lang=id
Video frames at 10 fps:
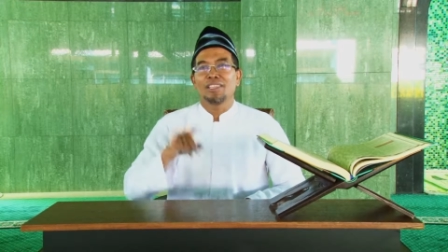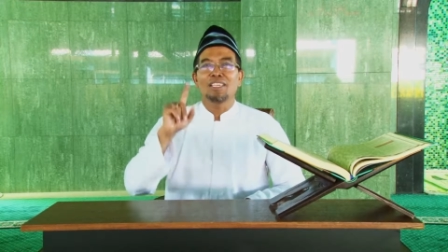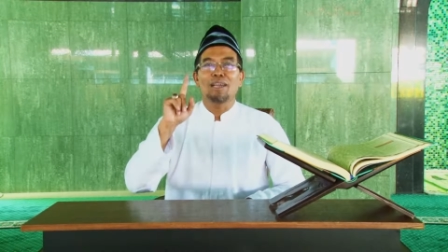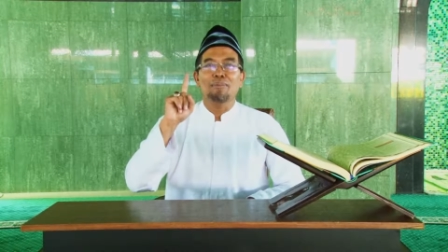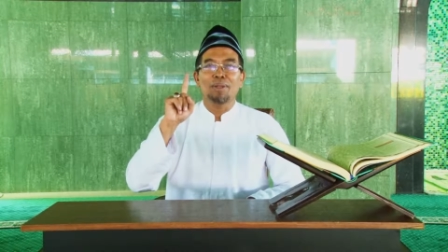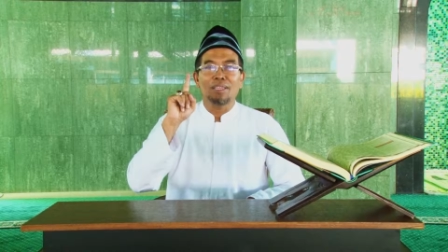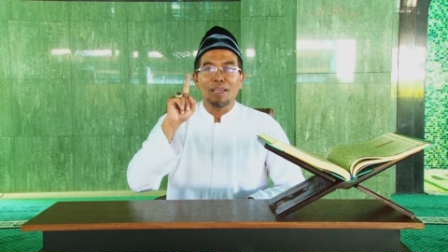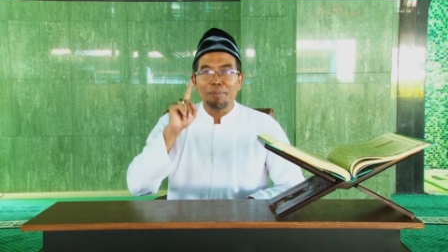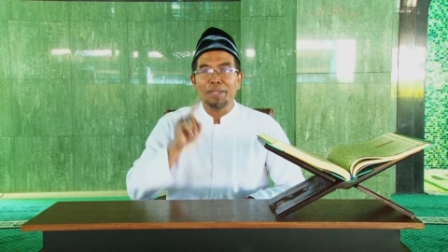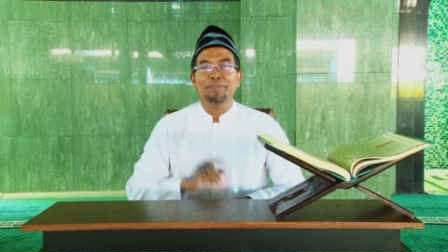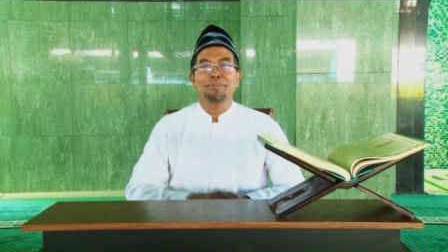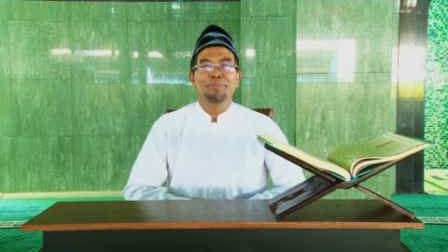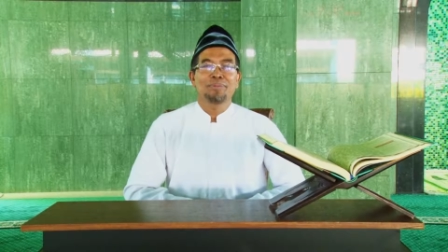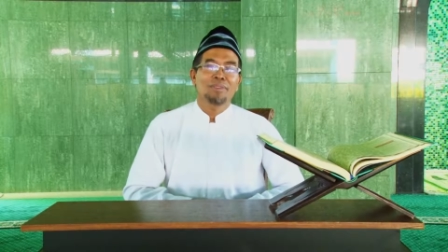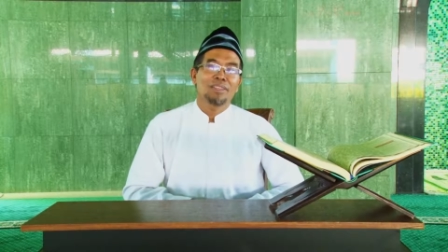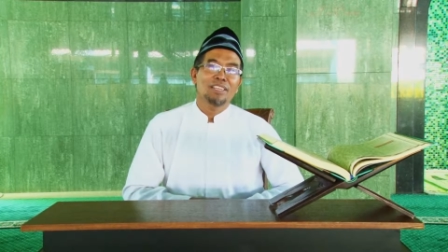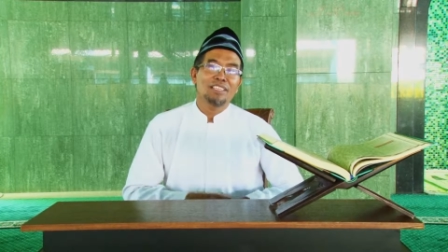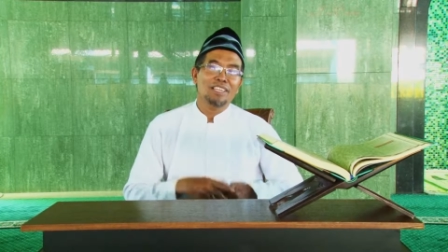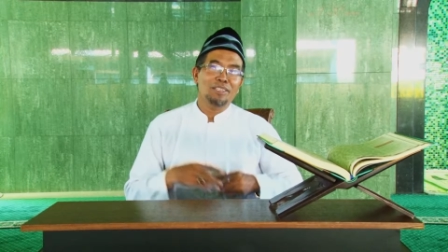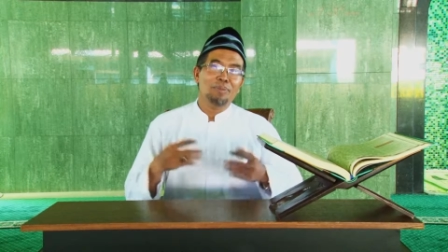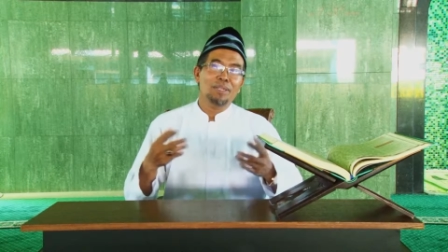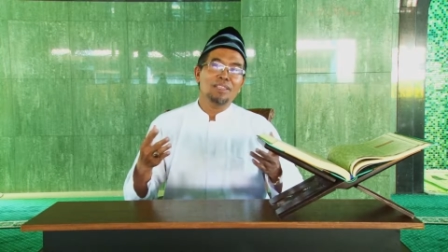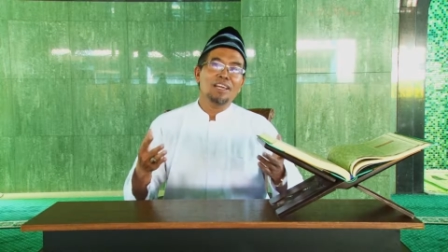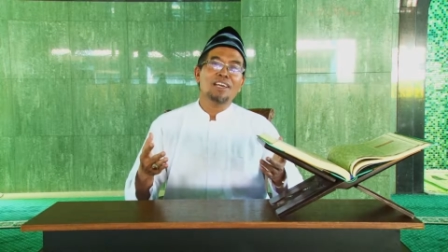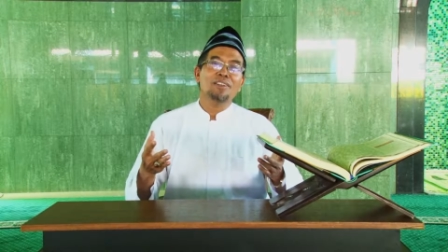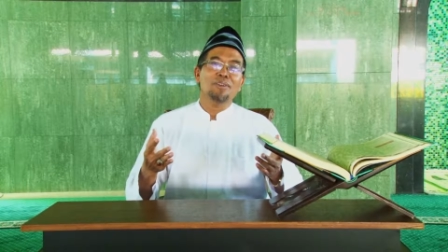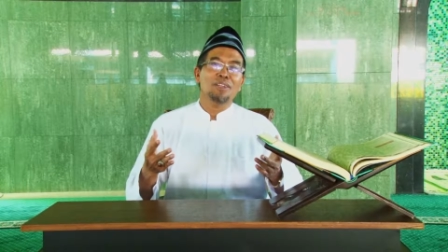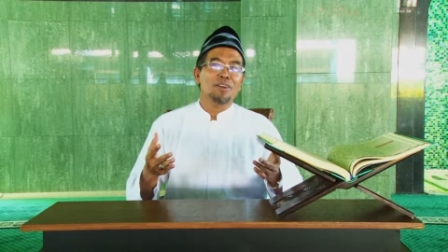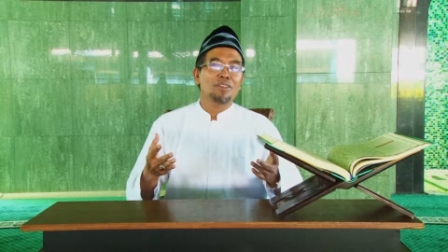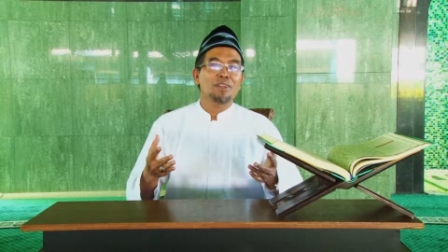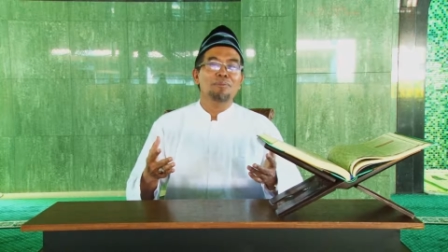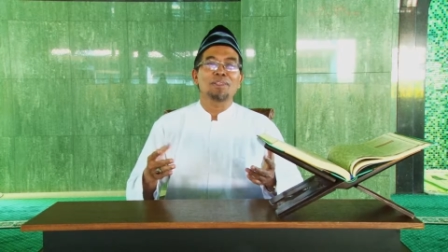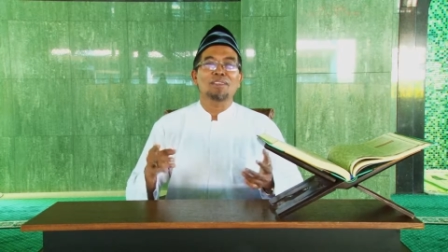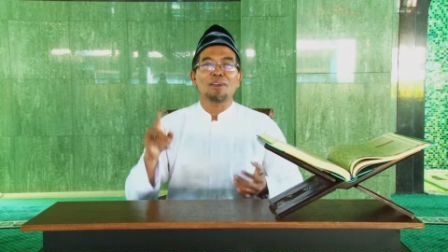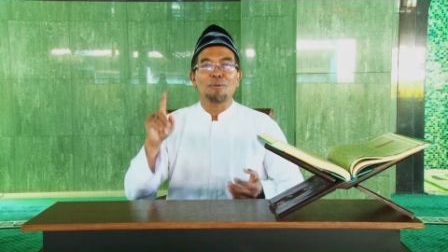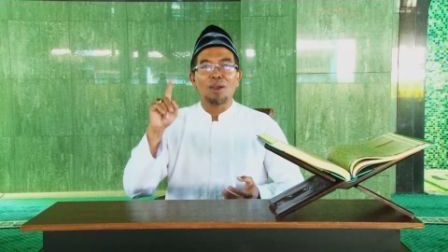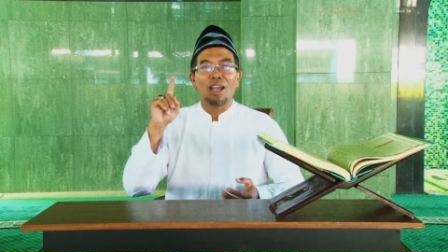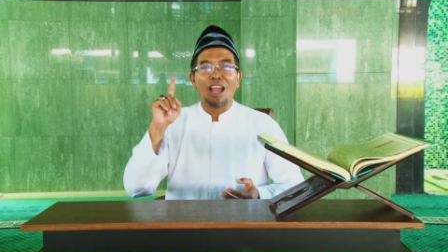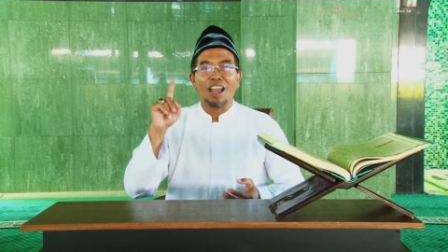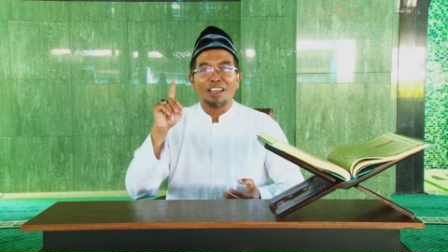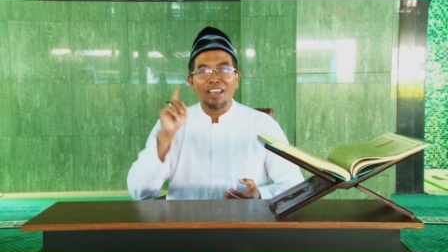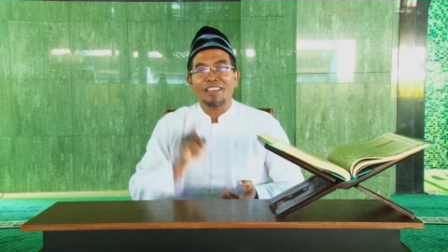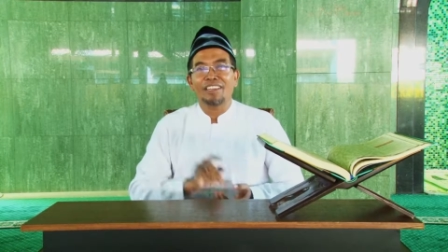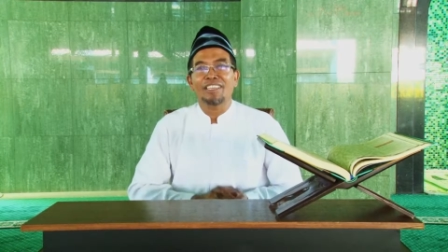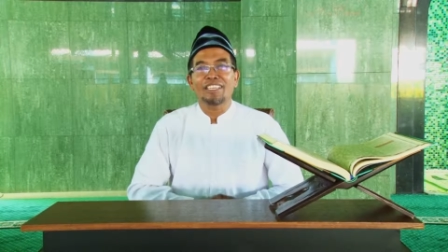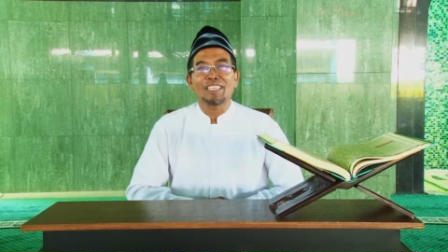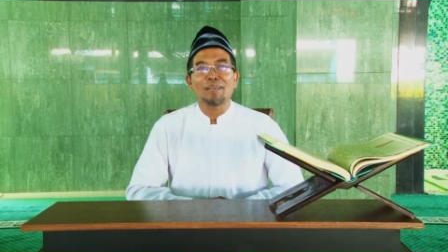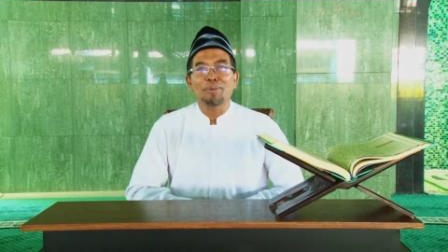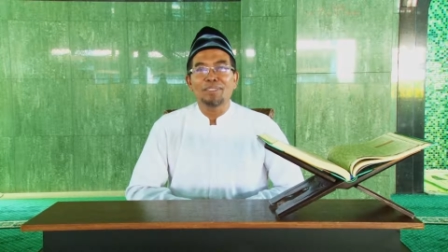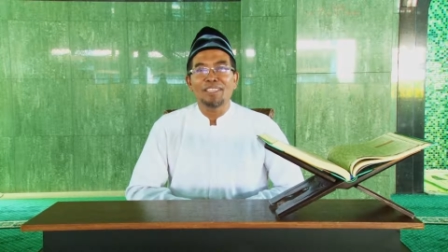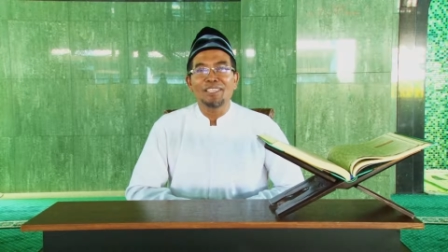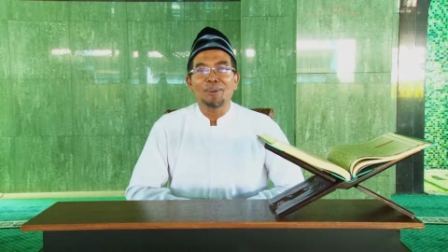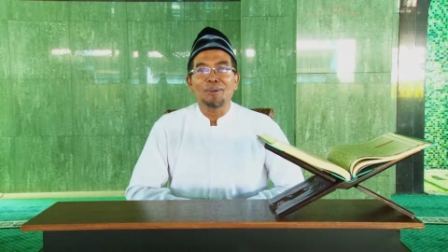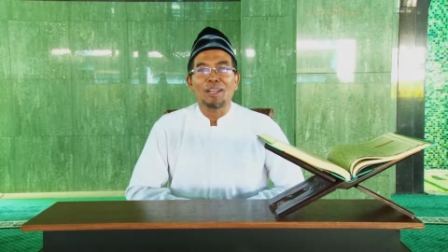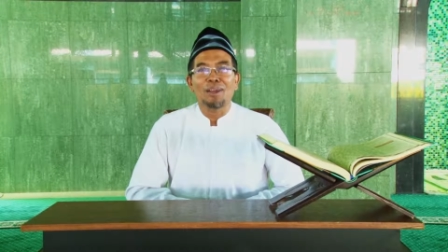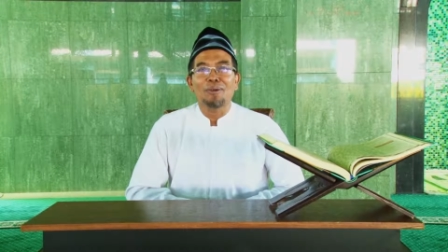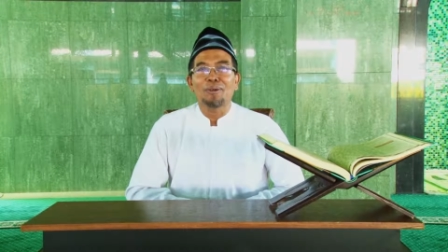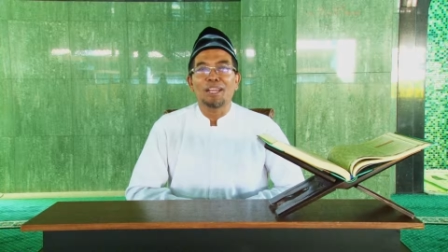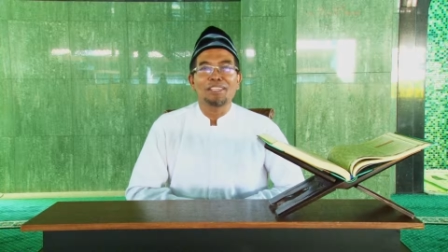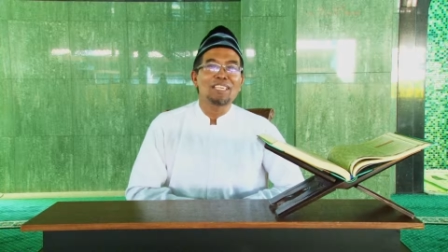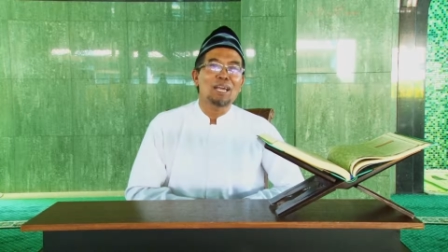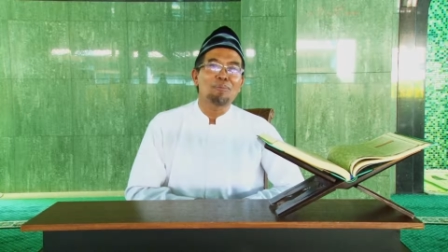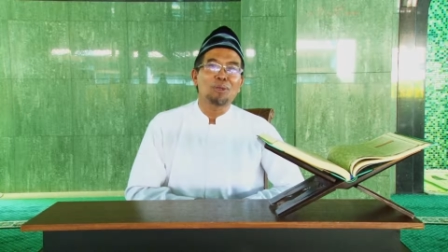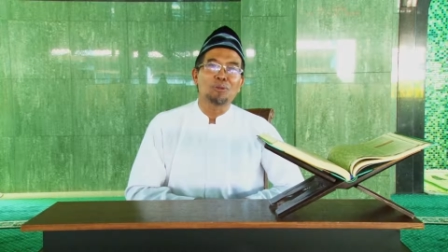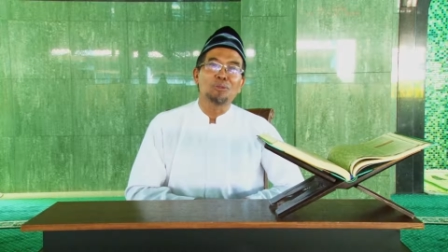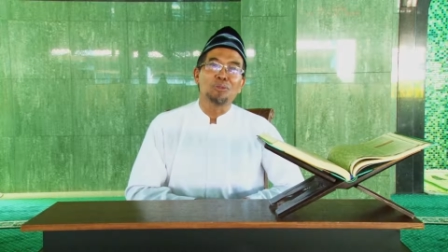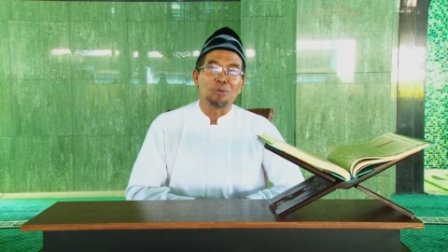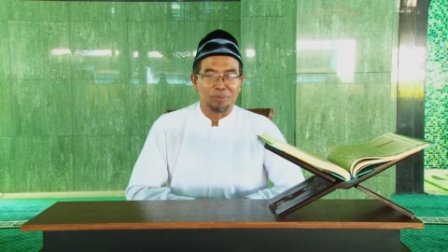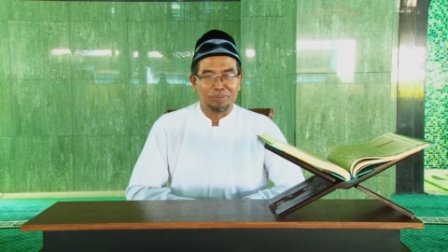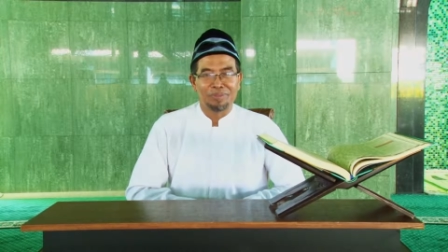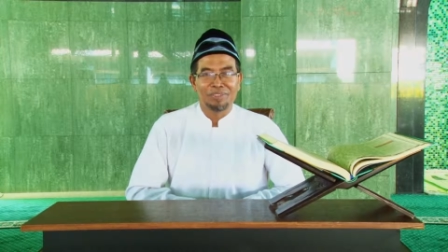Yang pertama, kita diperintahkan oleh Allah bertakwa agar kita menjadi orang-orang yang beruntung.